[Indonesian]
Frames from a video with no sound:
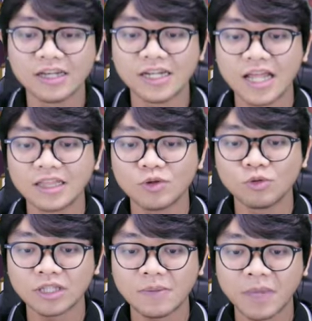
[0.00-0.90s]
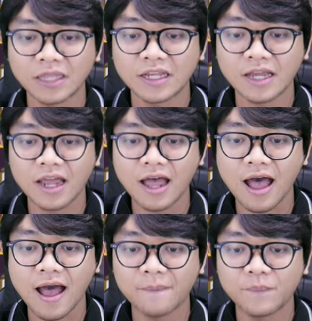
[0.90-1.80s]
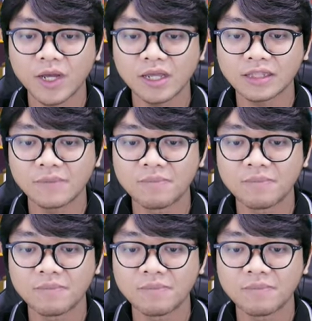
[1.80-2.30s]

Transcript: Ini nanti ultimate-nya kayak apa ya